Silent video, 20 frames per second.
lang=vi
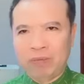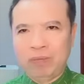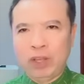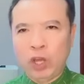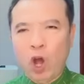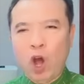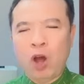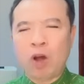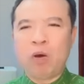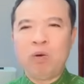bởi
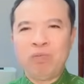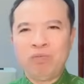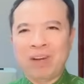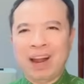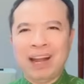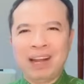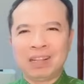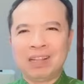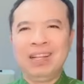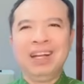vì họ
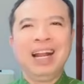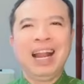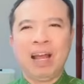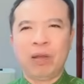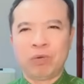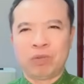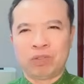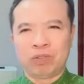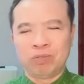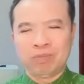không phải là tương
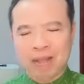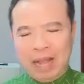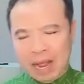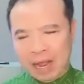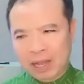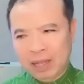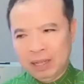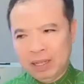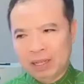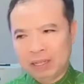lai của chúng
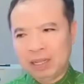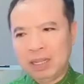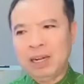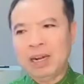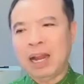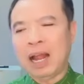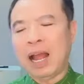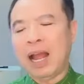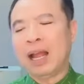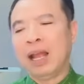ta.
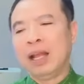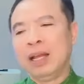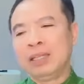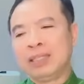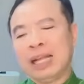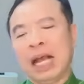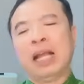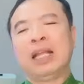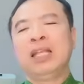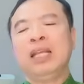Tức là
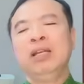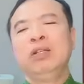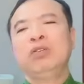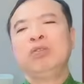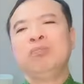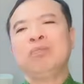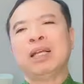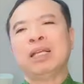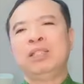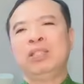giả như
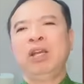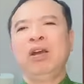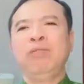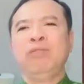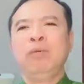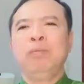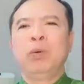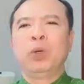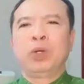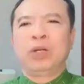chúng ta
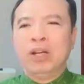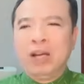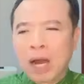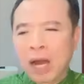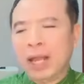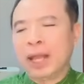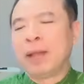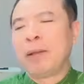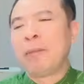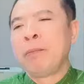chơi với một
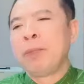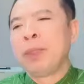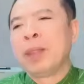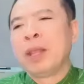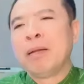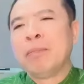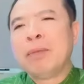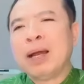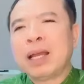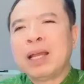người
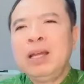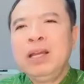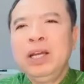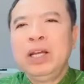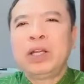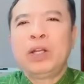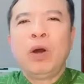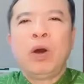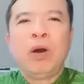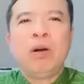mà cái
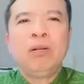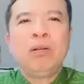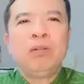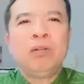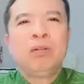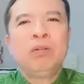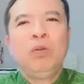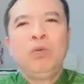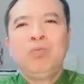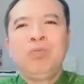người đó
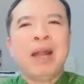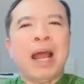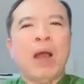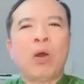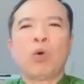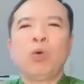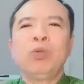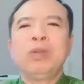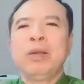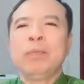lúc
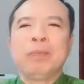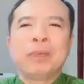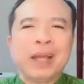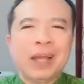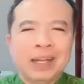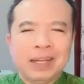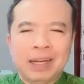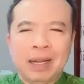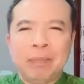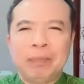nào cũng
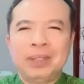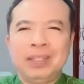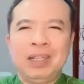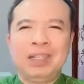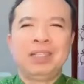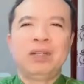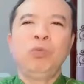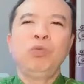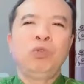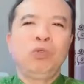tìm cách để mà
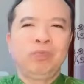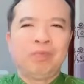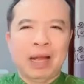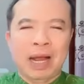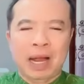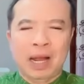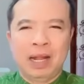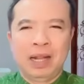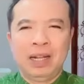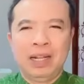chi xấu chúng
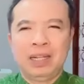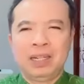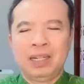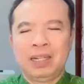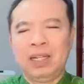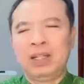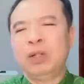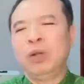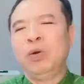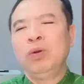ta
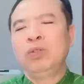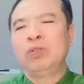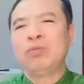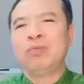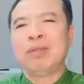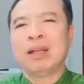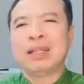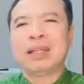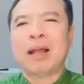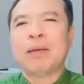thì thôi
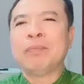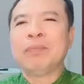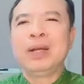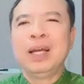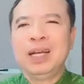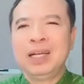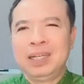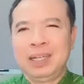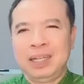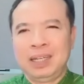chúng ta
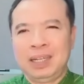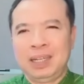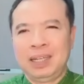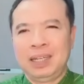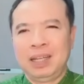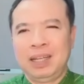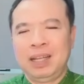tạm ngưng.